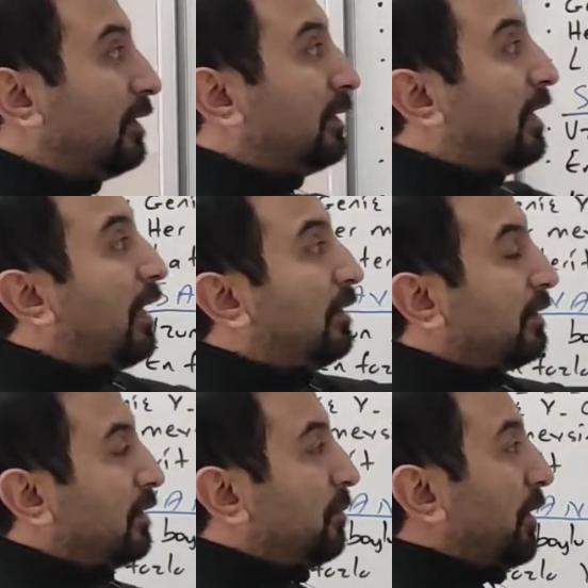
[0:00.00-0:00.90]

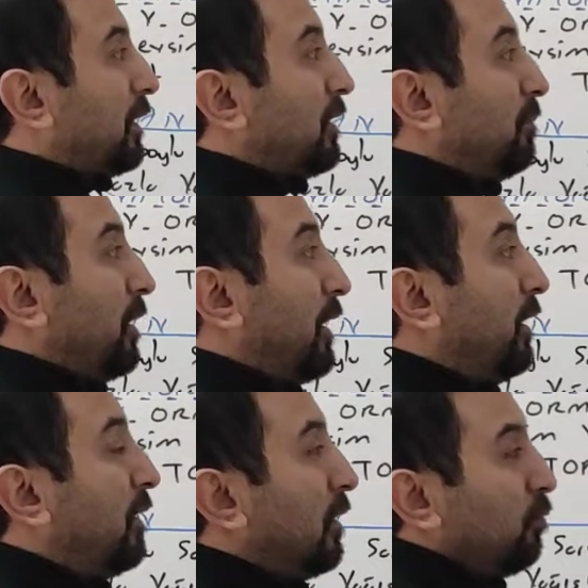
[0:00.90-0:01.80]
Geldik ılıman
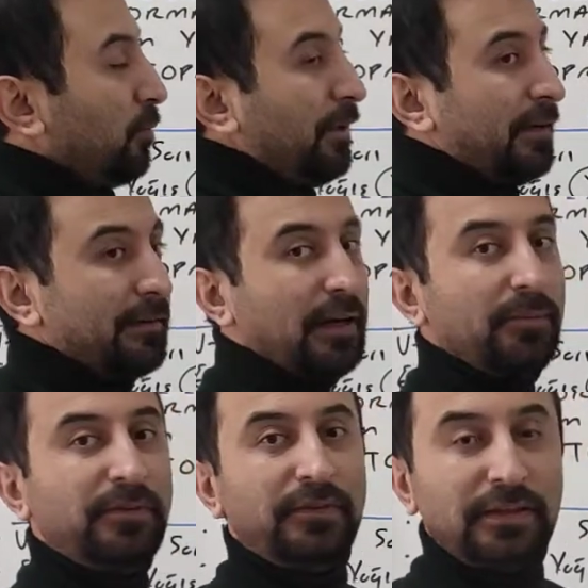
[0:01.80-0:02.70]
iklimlere. Bu biraz
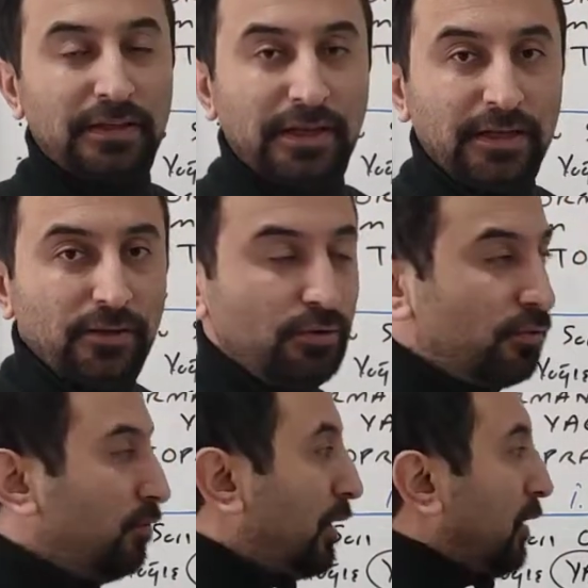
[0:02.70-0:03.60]
daha bizi
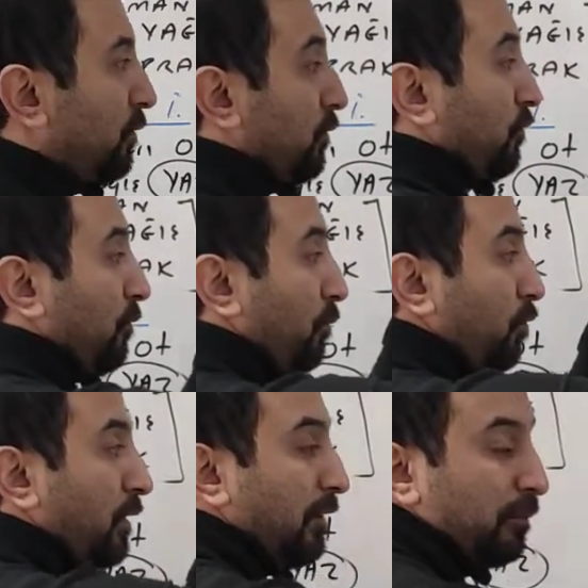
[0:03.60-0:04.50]
ilgilendiriyor. Dünya nüfusunun
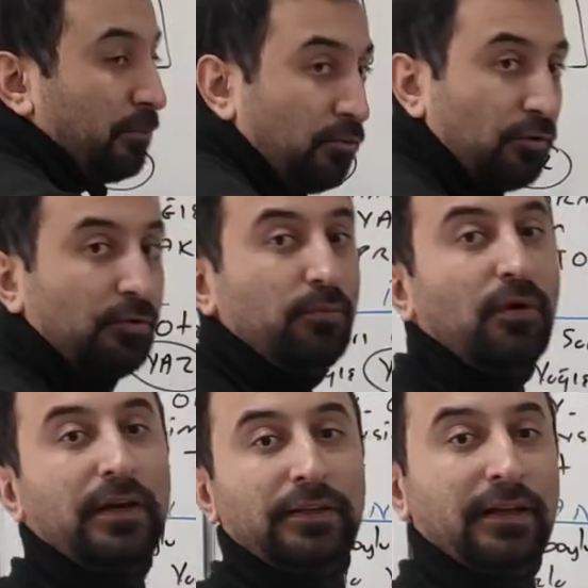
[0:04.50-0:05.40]
büyük kısmı çünkü
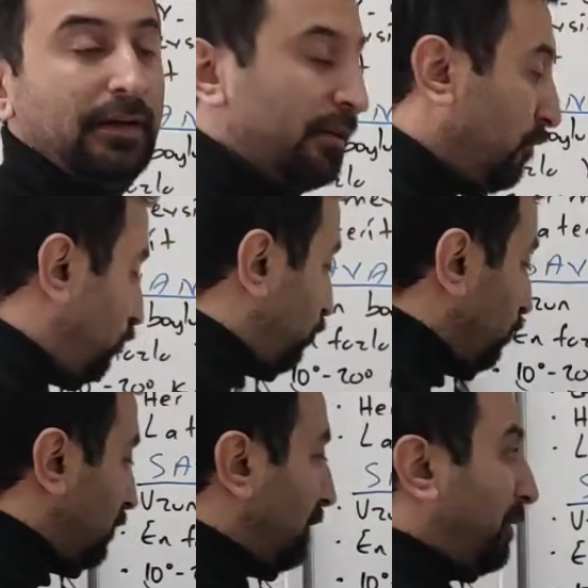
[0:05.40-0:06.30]
bu arada
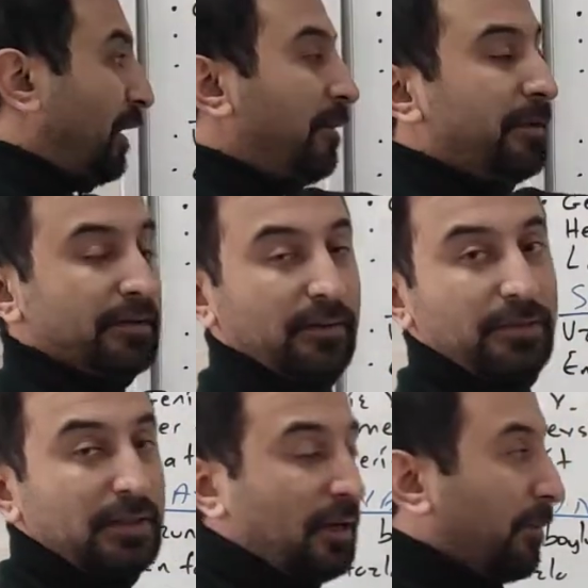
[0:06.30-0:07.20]
şununla beraber
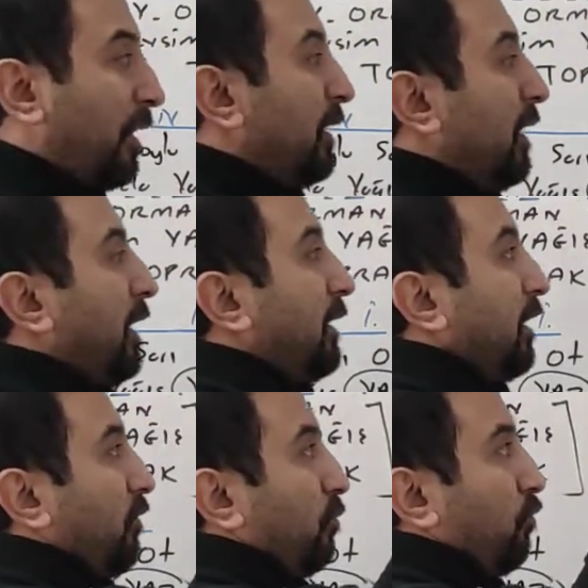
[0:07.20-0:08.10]
tabii ki ama en
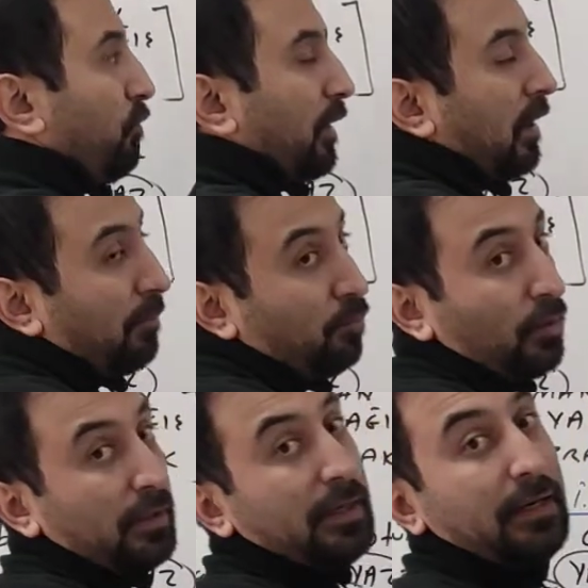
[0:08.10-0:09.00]
gelişmiş ülkeler
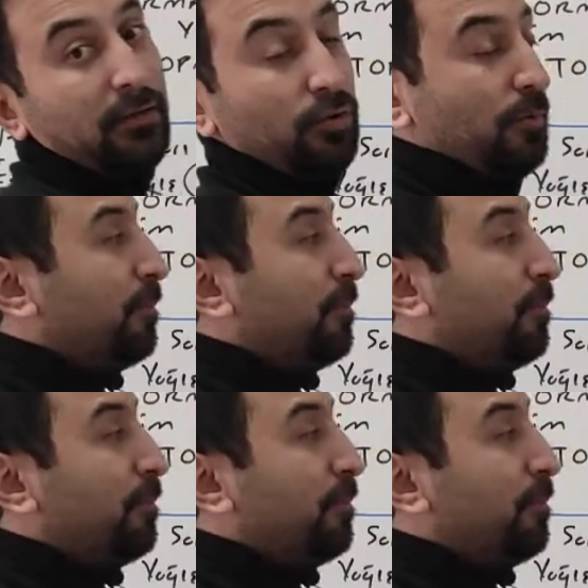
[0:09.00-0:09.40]
burada yer alıyor.